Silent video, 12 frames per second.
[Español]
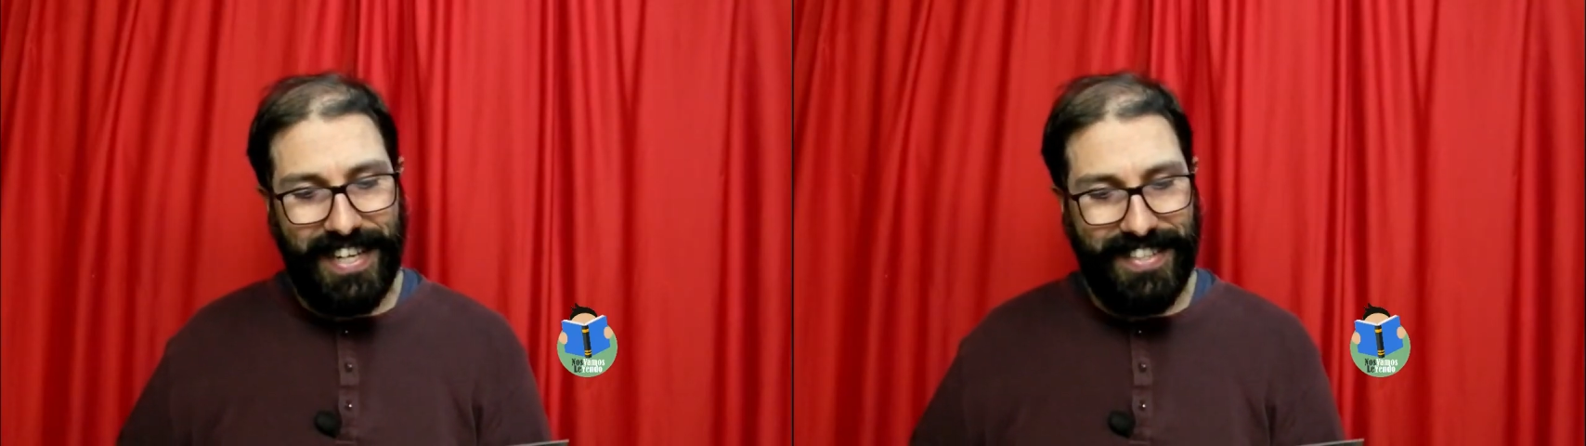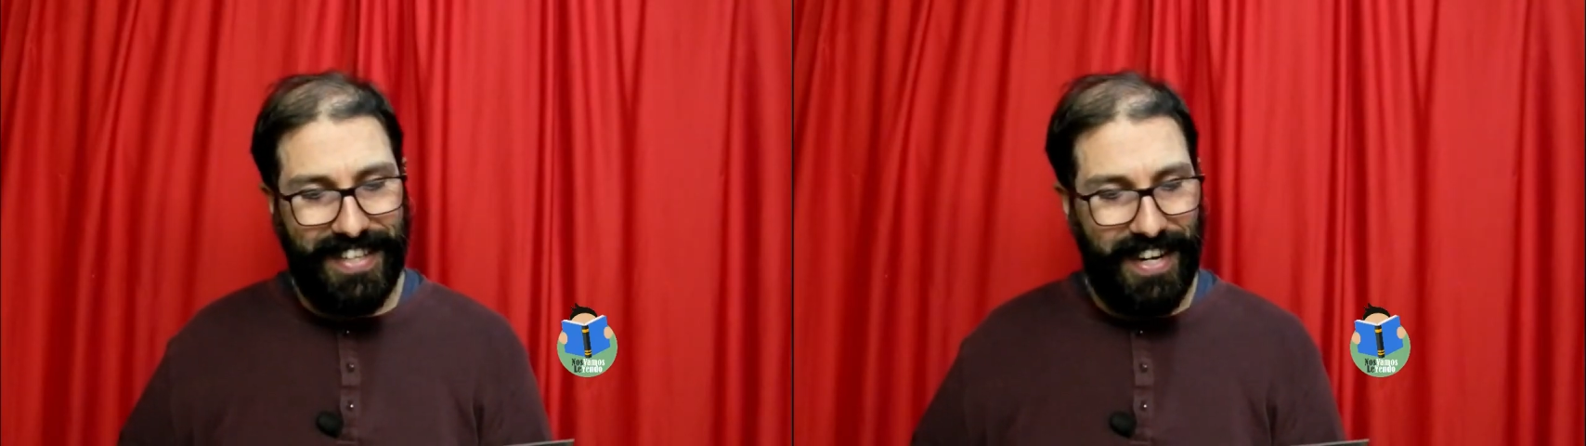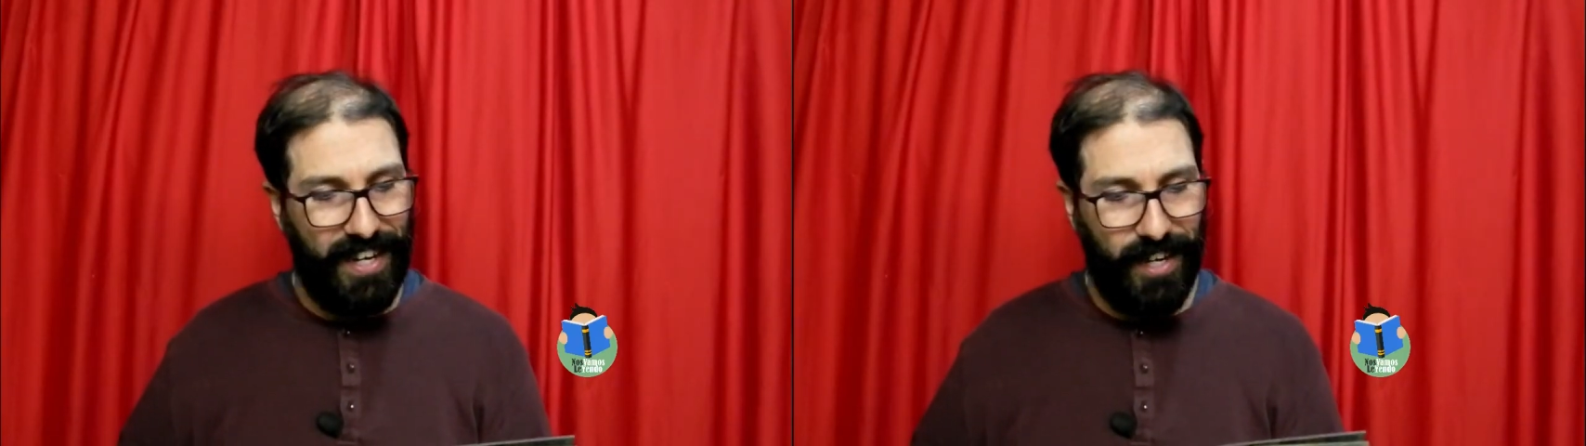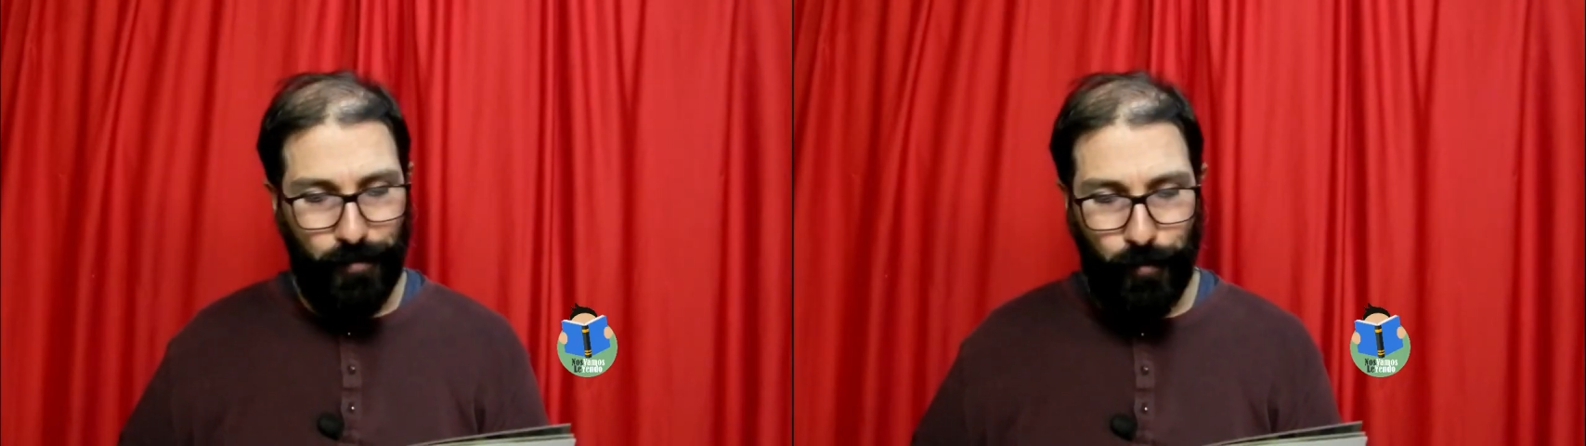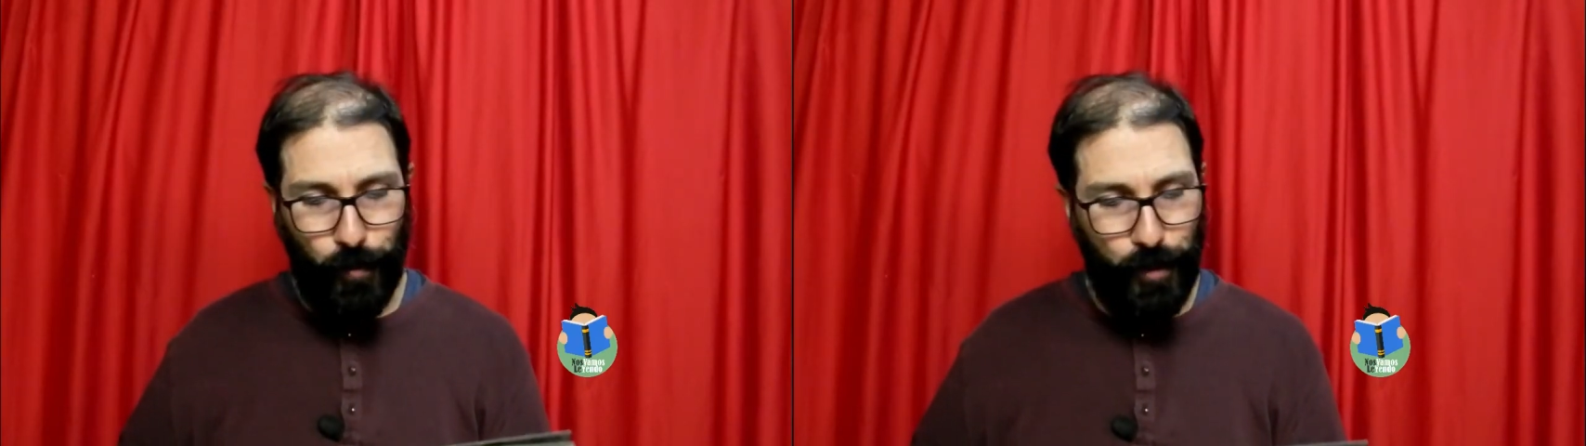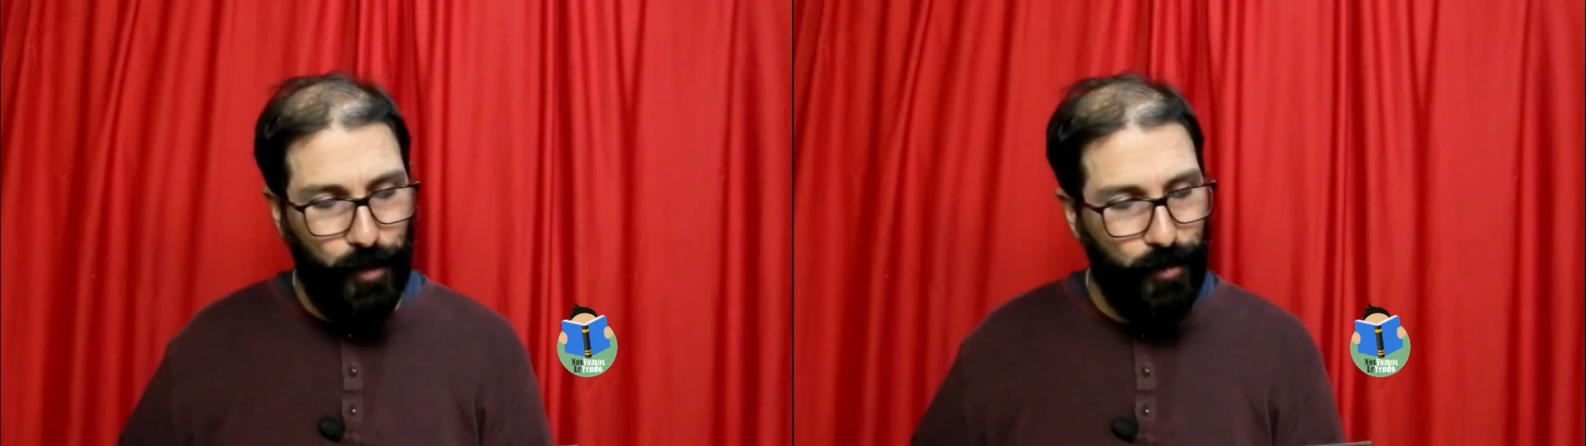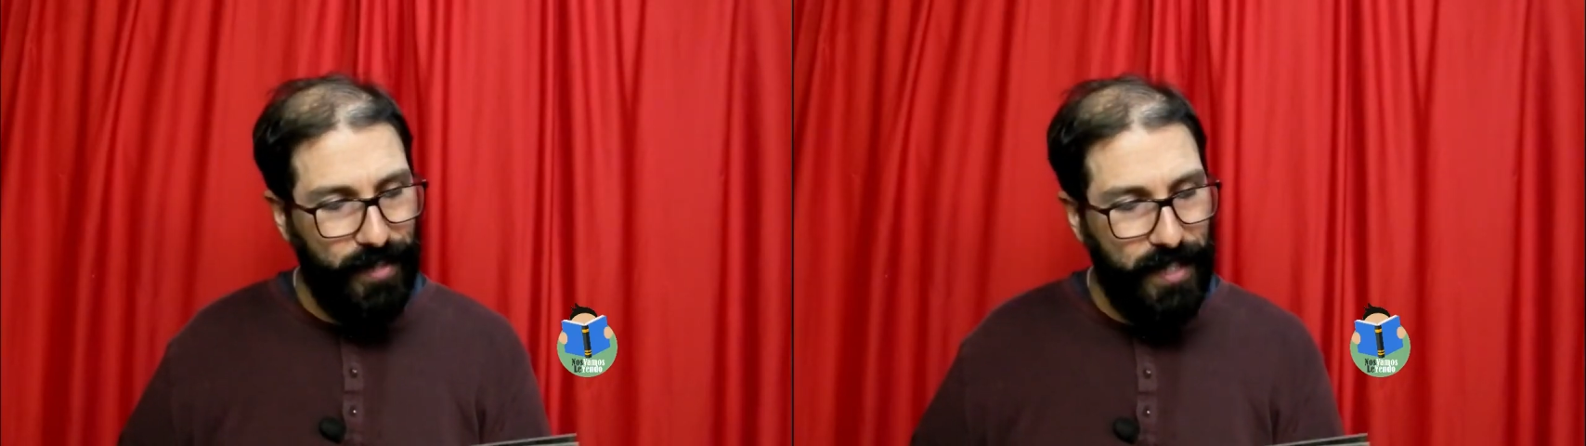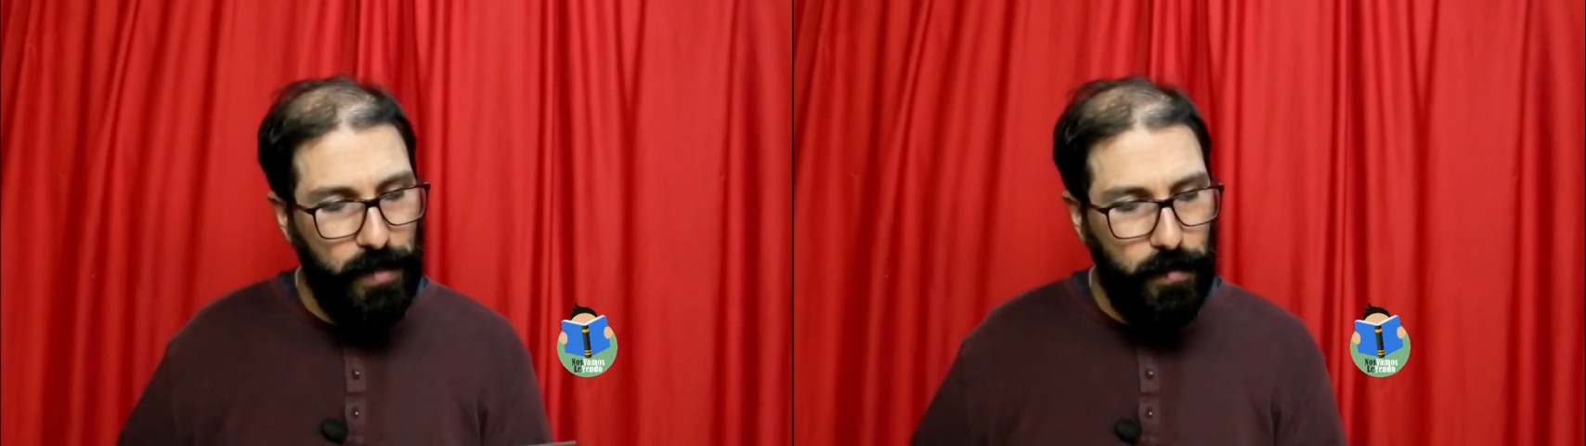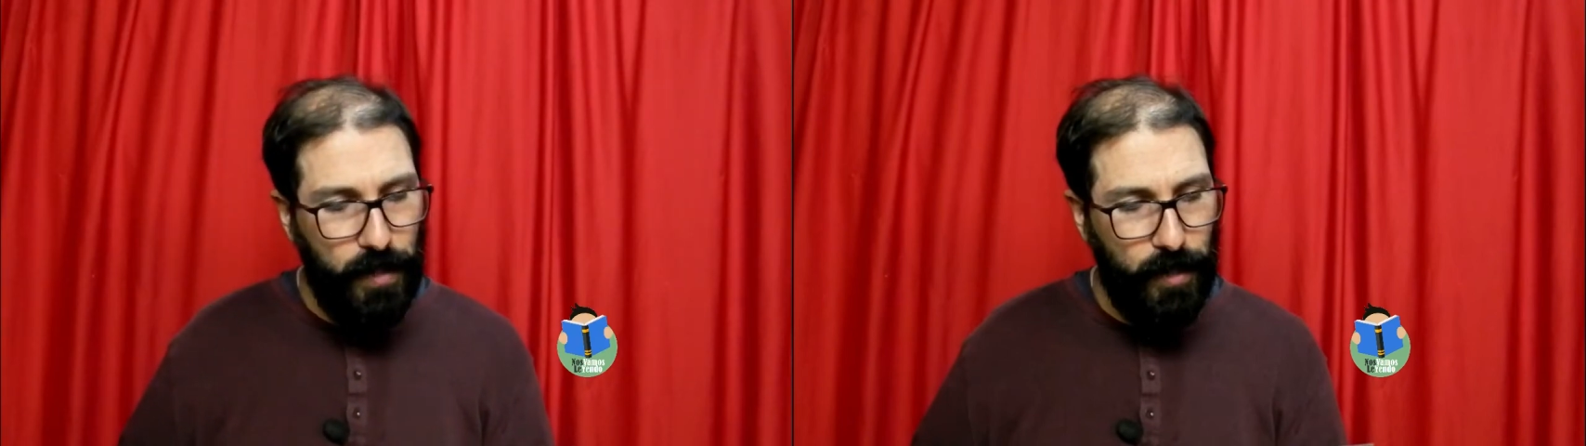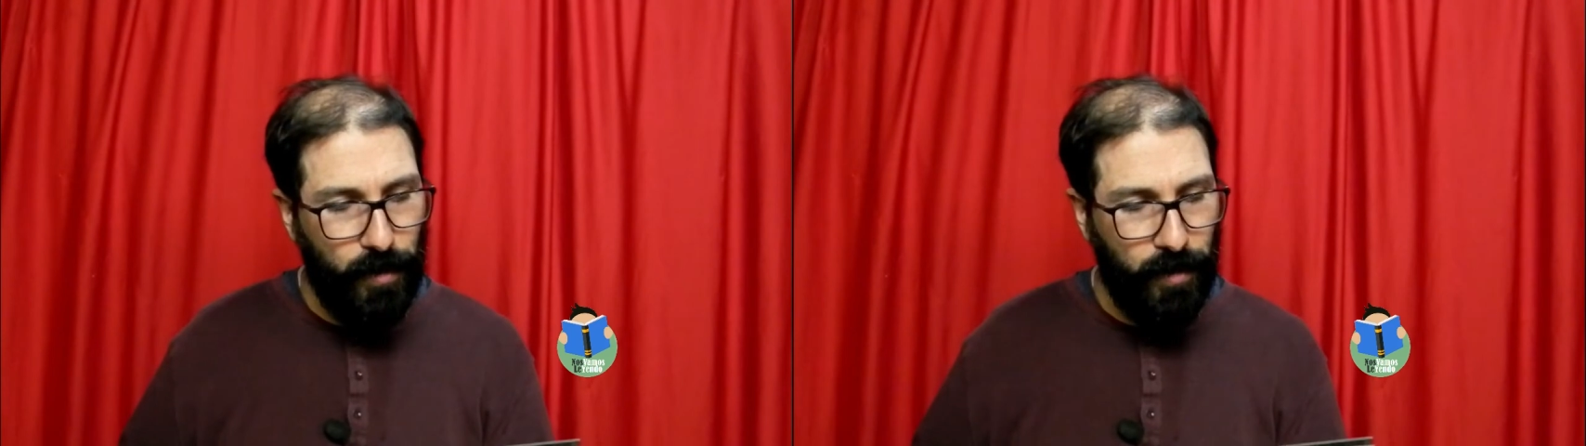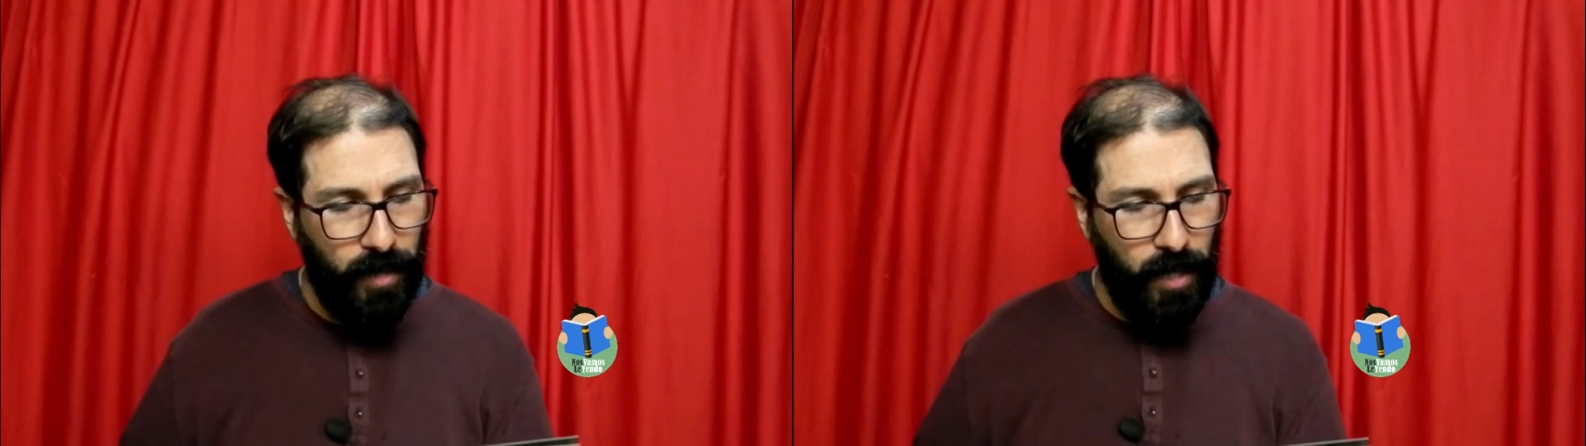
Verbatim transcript: hacia el refugio tibio,